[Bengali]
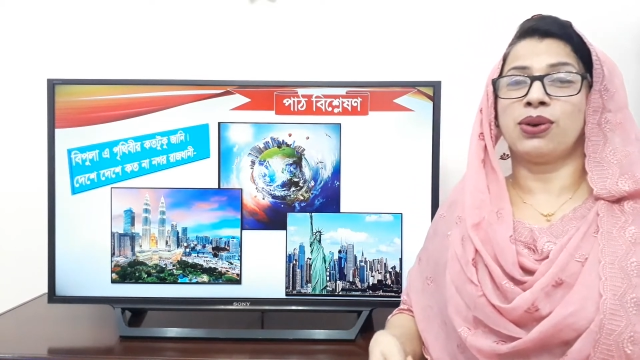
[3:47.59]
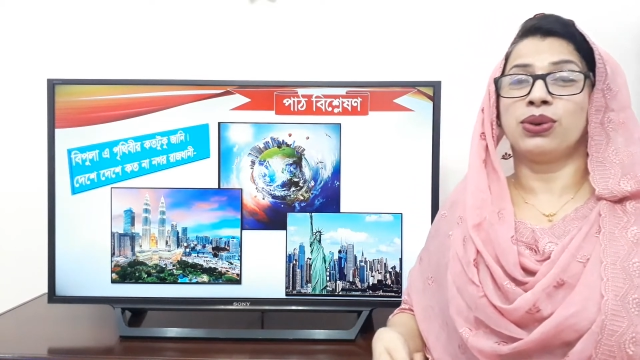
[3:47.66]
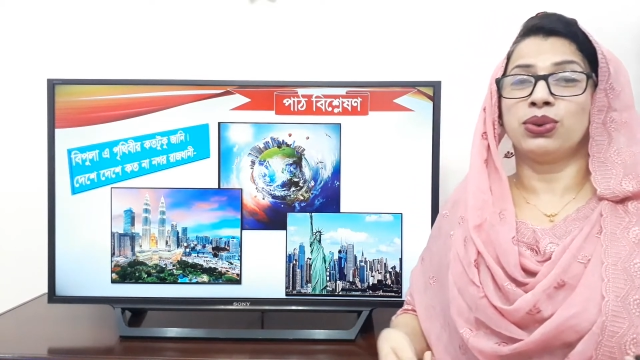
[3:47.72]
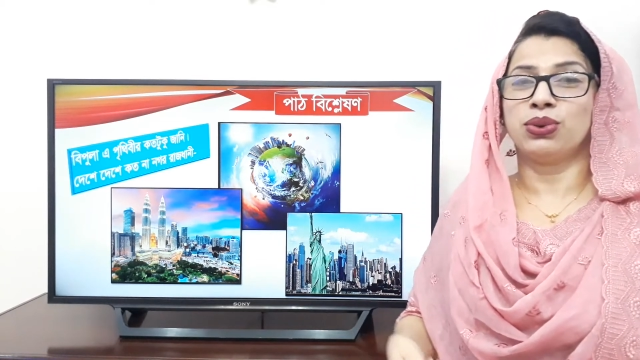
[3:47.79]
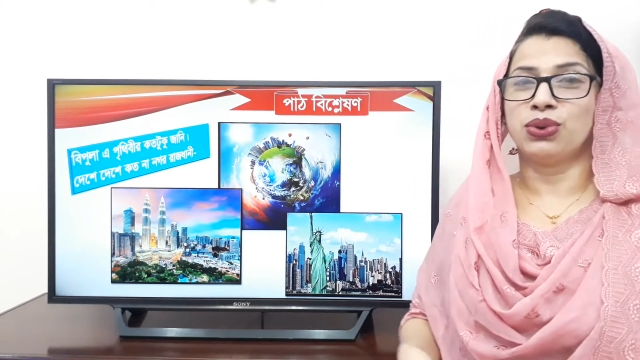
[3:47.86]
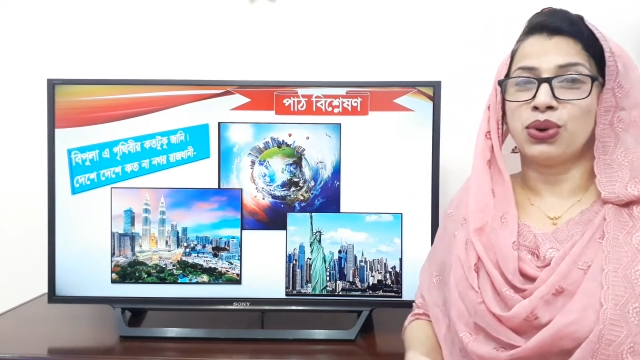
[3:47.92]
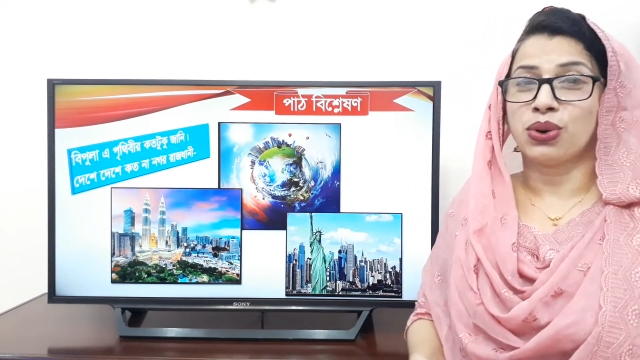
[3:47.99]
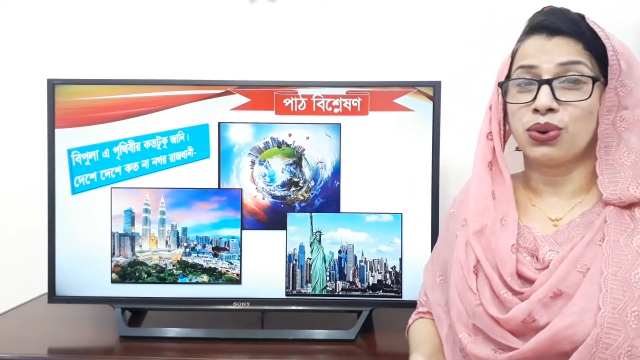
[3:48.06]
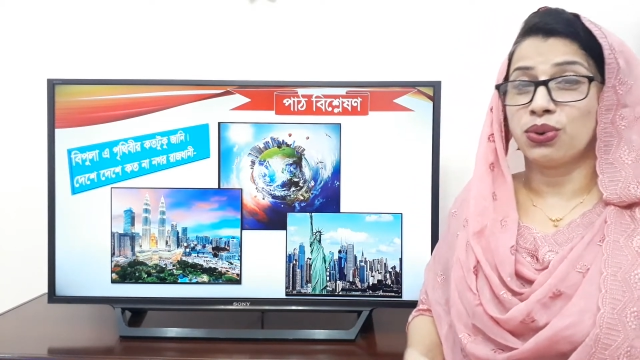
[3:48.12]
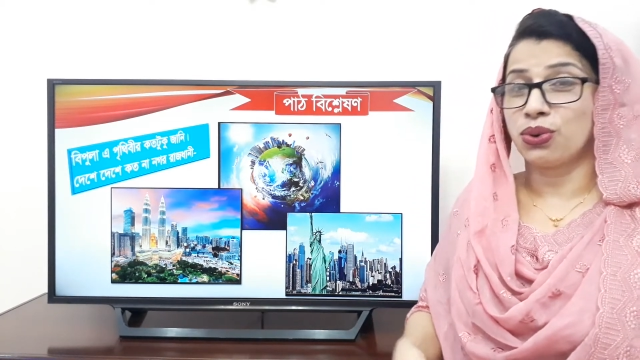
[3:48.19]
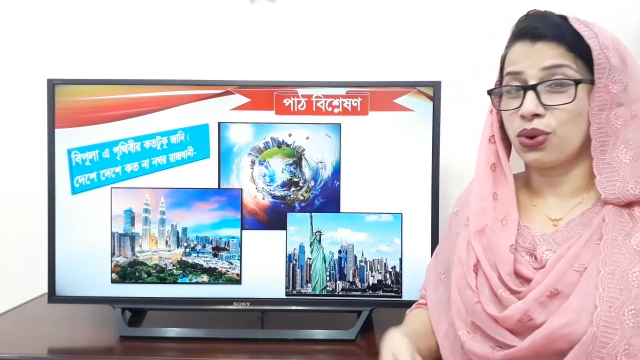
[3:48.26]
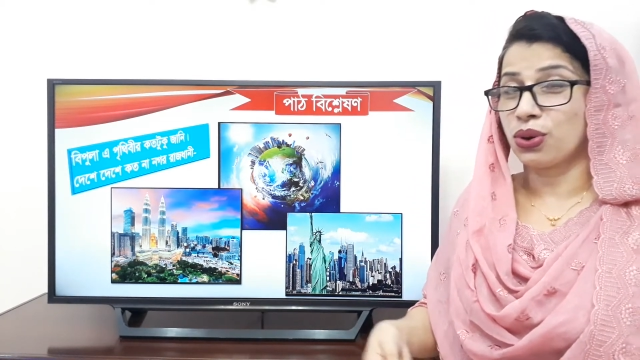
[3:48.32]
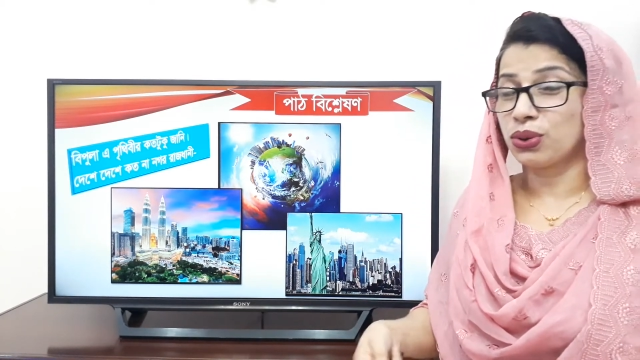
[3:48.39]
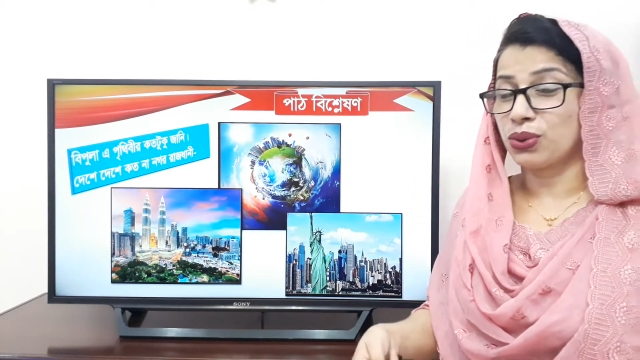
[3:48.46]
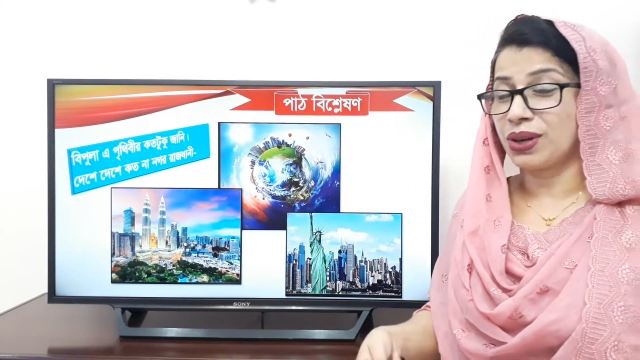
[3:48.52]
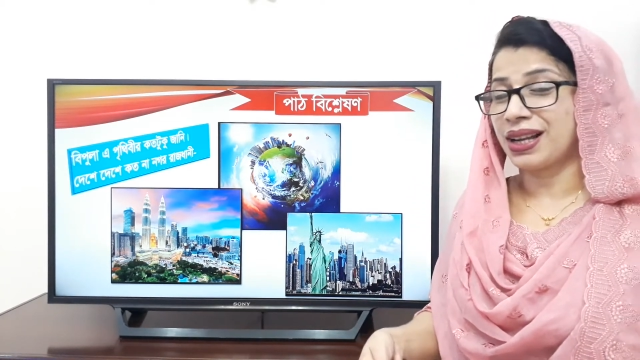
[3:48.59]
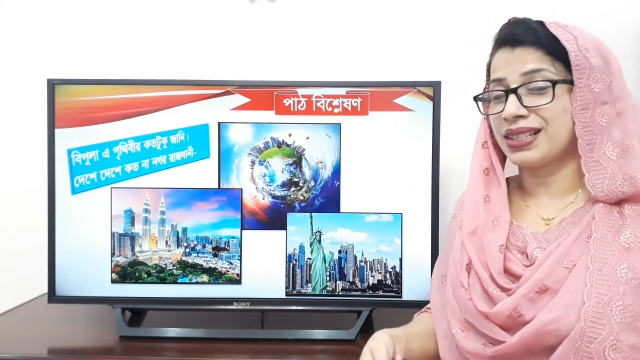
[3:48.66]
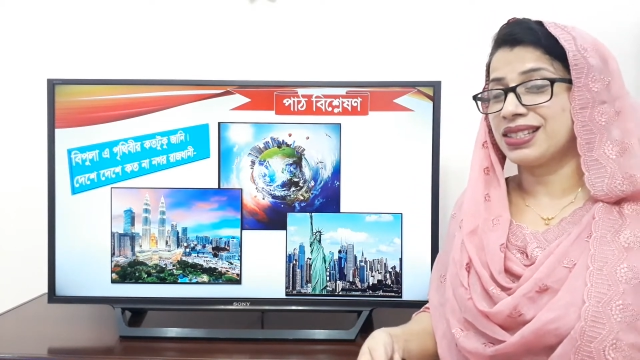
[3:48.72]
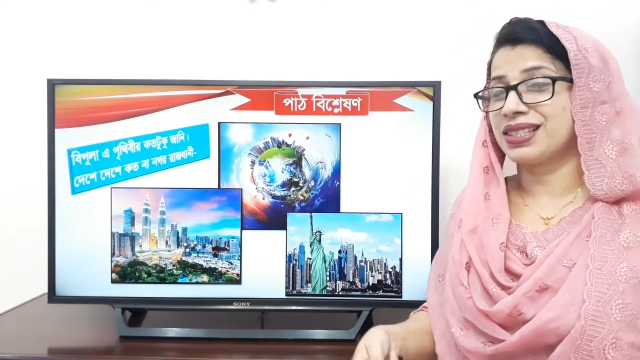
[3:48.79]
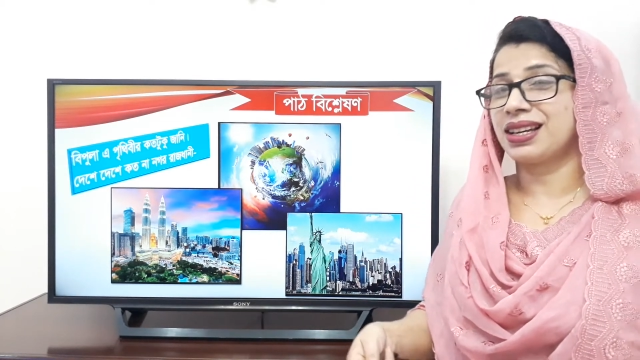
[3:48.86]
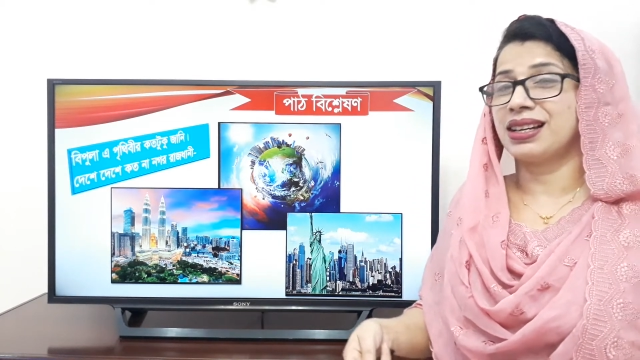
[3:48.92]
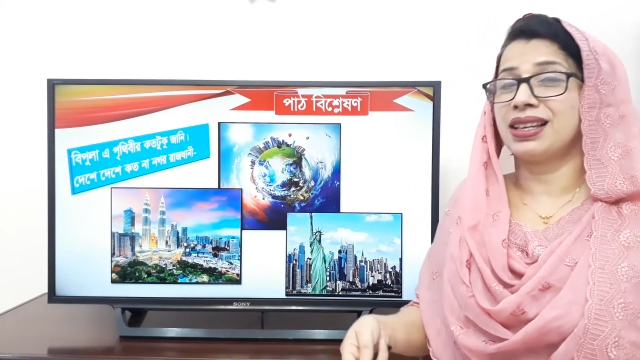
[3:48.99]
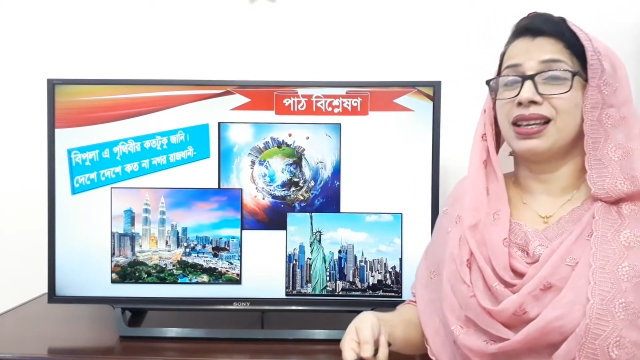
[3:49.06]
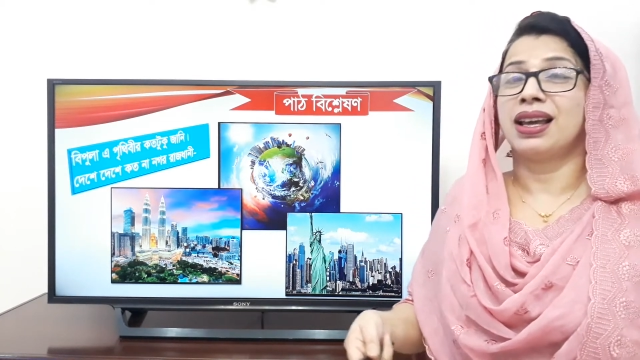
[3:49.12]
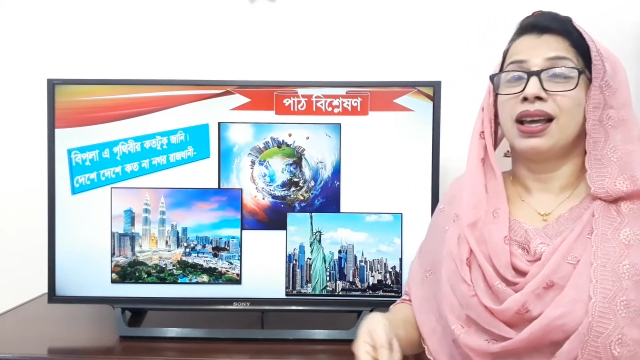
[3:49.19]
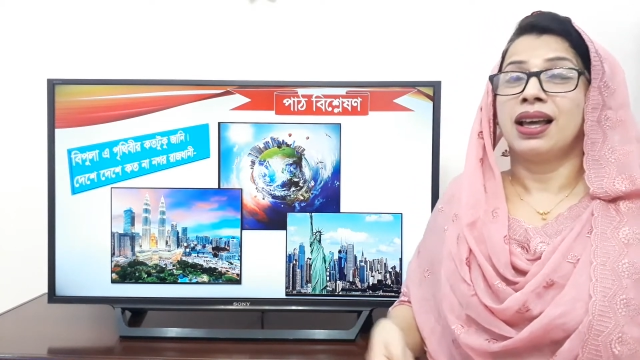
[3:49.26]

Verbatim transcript: কত নগর কত রাজধানী